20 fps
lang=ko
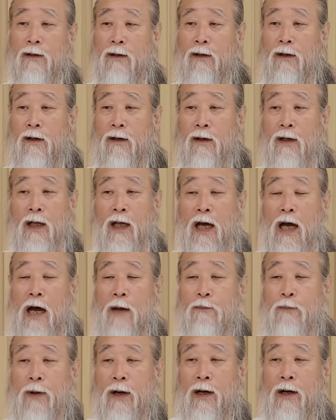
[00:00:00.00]
어,
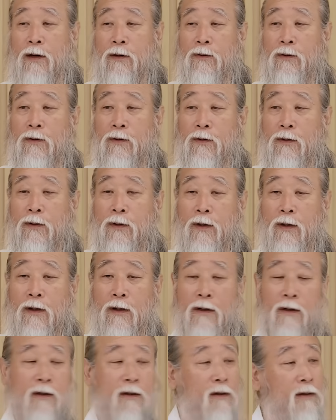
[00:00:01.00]
아빠하고
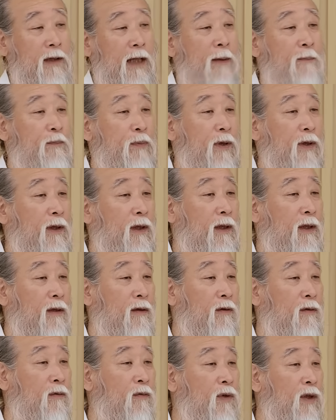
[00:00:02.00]
어,
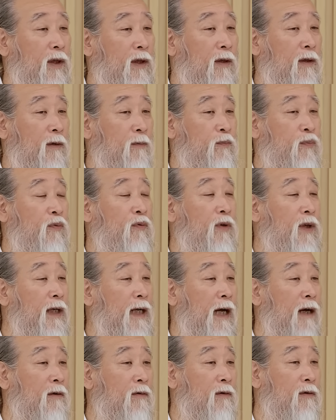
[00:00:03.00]
남편이 우리
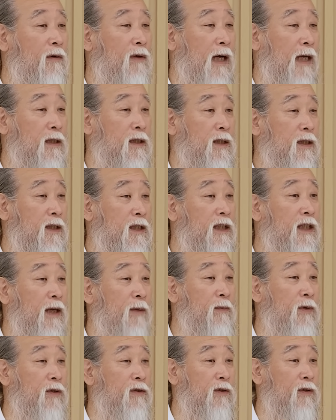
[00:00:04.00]
부인하고 같이
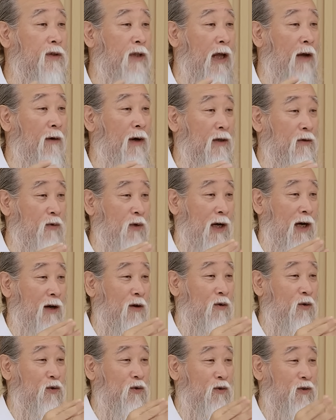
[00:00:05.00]
지내면서 대화도
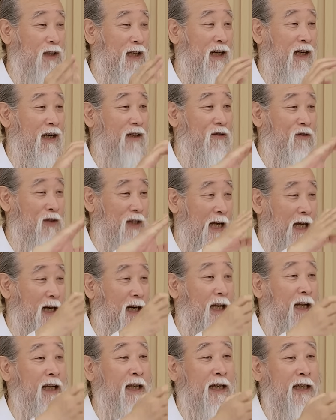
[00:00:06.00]
하고 속닥하고
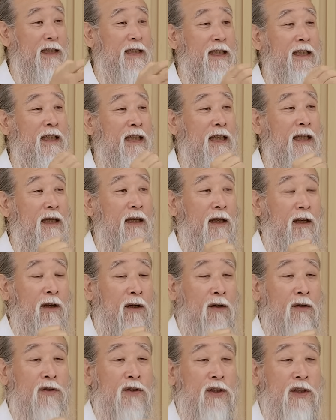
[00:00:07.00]
잘 해야지.
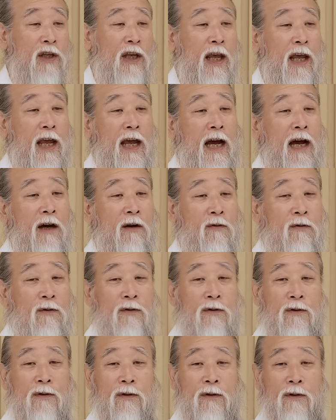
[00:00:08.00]
어찌
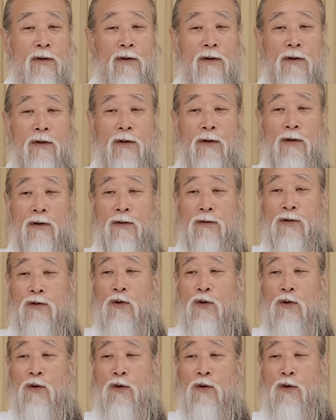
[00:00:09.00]
걔하고